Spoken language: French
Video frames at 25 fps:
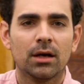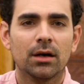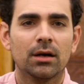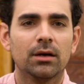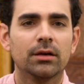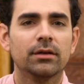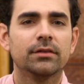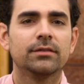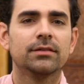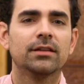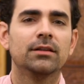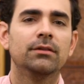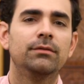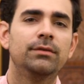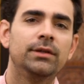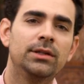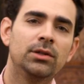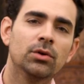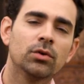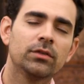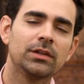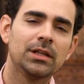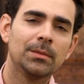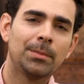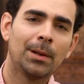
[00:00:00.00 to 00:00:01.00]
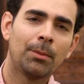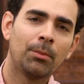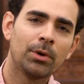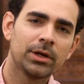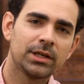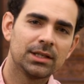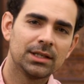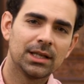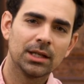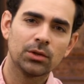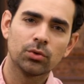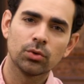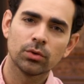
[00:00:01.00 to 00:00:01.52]
Euh, cette vidéo, c'est pas moi
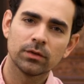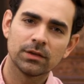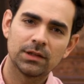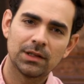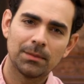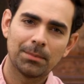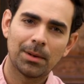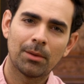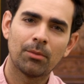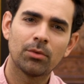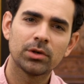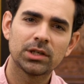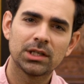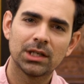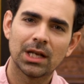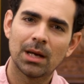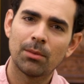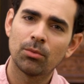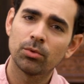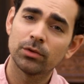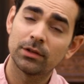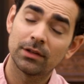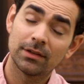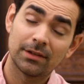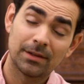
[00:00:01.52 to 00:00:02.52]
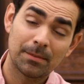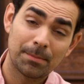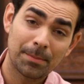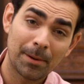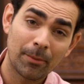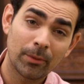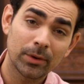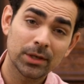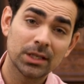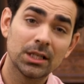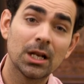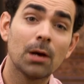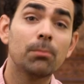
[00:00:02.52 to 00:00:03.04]
qui la tourne, c'est pas moi qui la monte et c'est
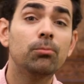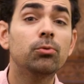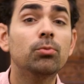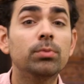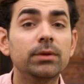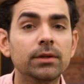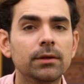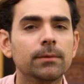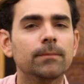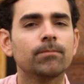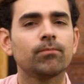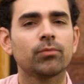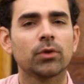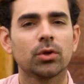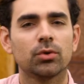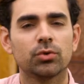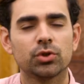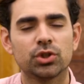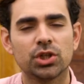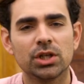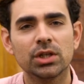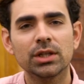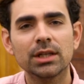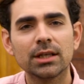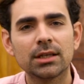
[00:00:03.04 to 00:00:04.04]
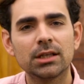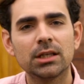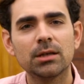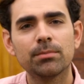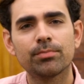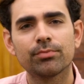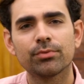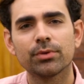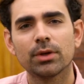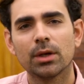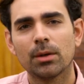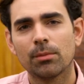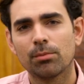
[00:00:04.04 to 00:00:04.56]
pas moi qui la publie. J'ai une
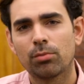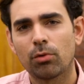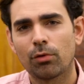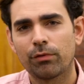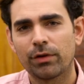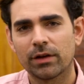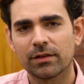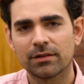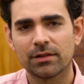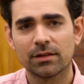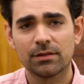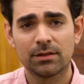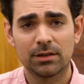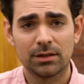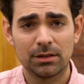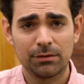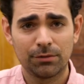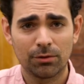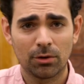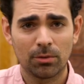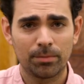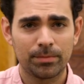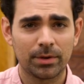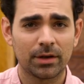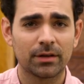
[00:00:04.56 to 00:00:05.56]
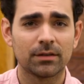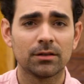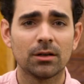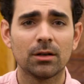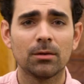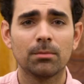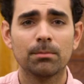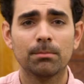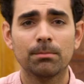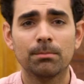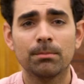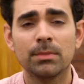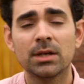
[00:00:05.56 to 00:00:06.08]
équipe pour faire ça, c'est différentes
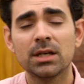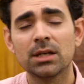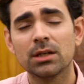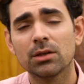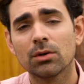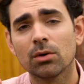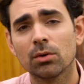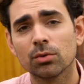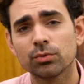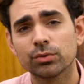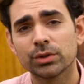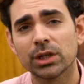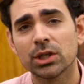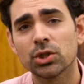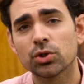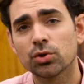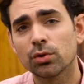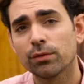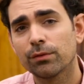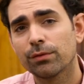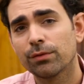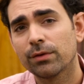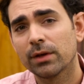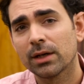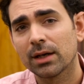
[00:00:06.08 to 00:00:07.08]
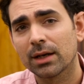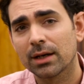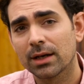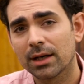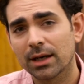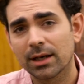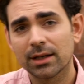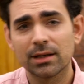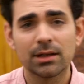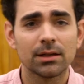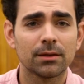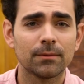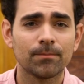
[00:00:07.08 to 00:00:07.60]
personnes, mais en tout cas, je ne fais
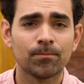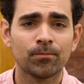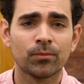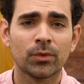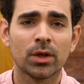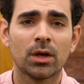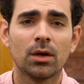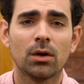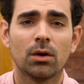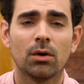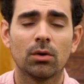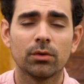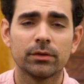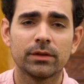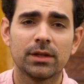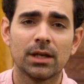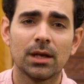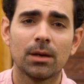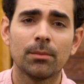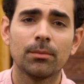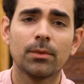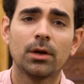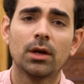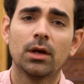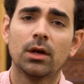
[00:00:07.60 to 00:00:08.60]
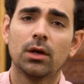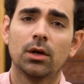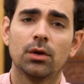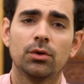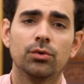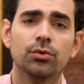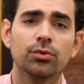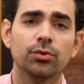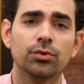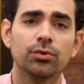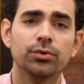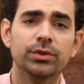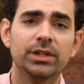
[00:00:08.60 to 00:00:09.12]
rien en termes
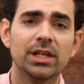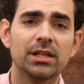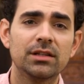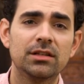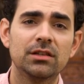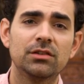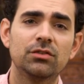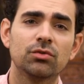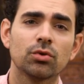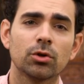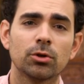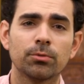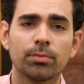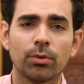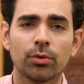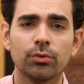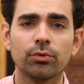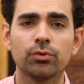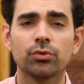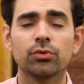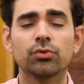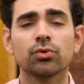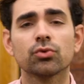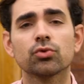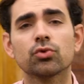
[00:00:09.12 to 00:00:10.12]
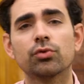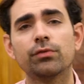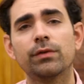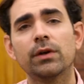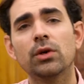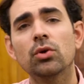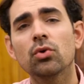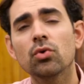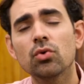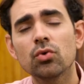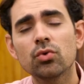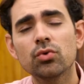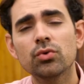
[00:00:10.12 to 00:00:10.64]
d'édition et de production. Je
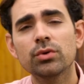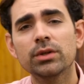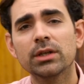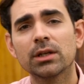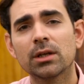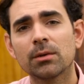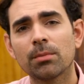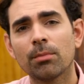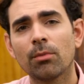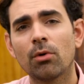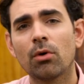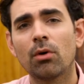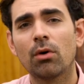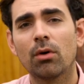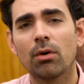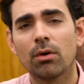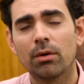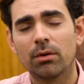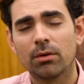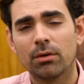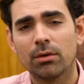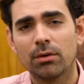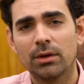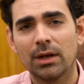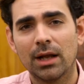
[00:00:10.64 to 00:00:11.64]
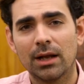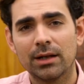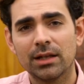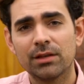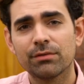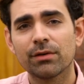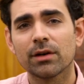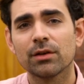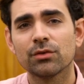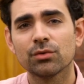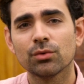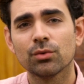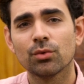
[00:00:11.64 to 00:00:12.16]
fais uniquement la
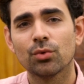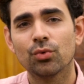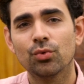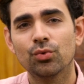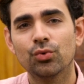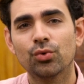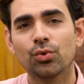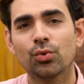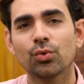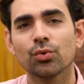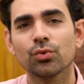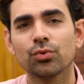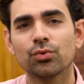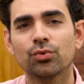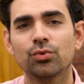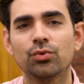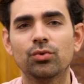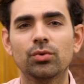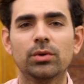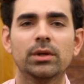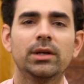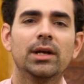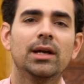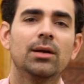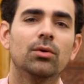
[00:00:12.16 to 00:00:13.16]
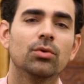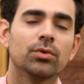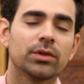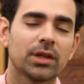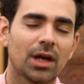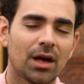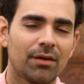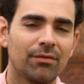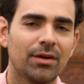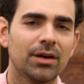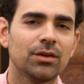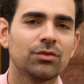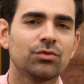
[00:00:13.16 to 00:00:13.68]
livraison du contenu et le
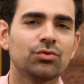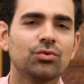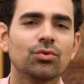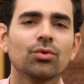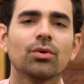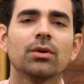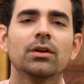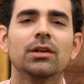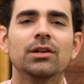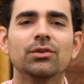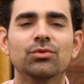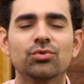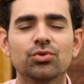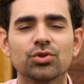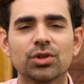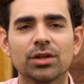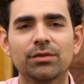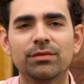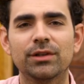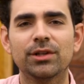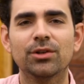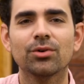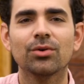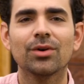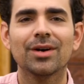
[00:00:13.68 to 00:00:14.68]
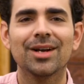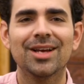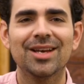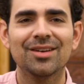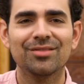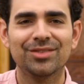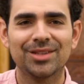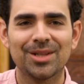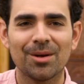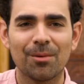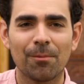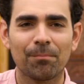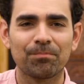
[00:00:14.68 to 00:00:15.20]
travail sur les sujets de vidéo,
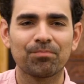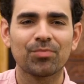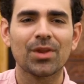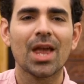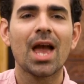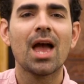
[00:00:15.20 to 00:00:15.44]
évidemment.